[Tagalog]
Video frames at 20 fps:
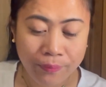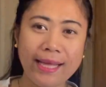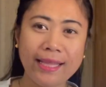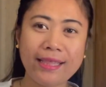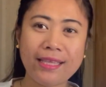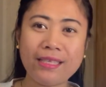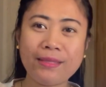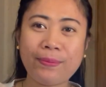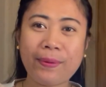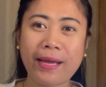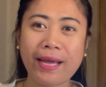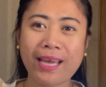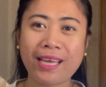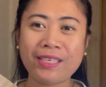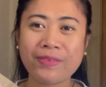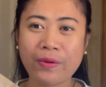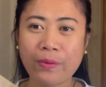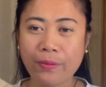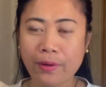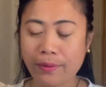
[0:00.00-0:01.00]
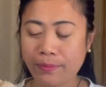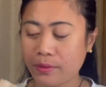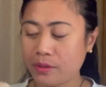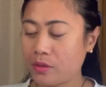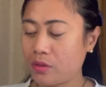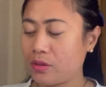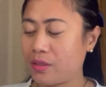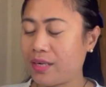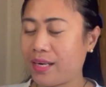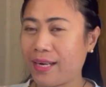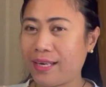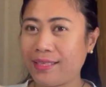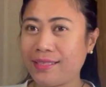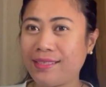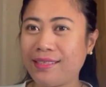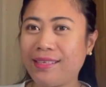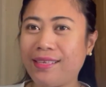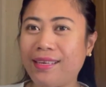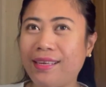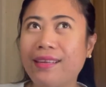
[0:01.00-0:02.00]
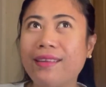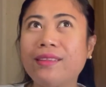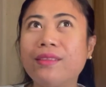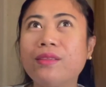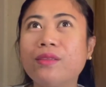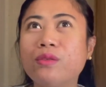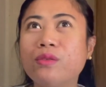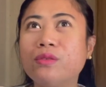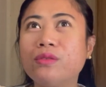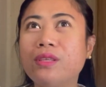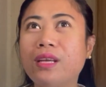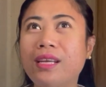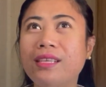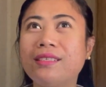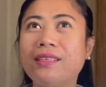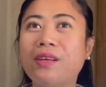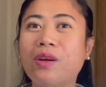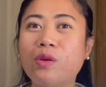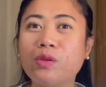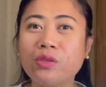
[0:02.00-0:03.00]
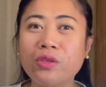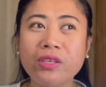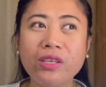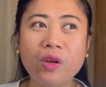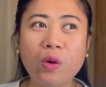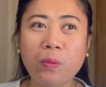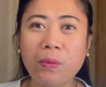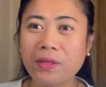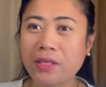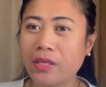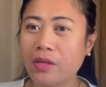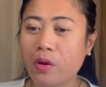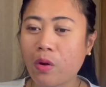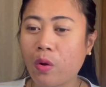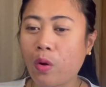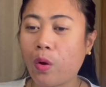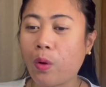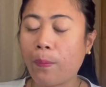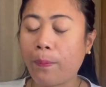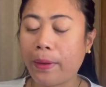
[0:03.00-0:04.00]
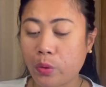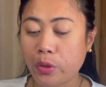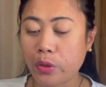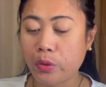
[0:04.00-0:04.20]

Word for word: this package from Amazon, guys, 2 days ago, so hindi ko pa siya na-open.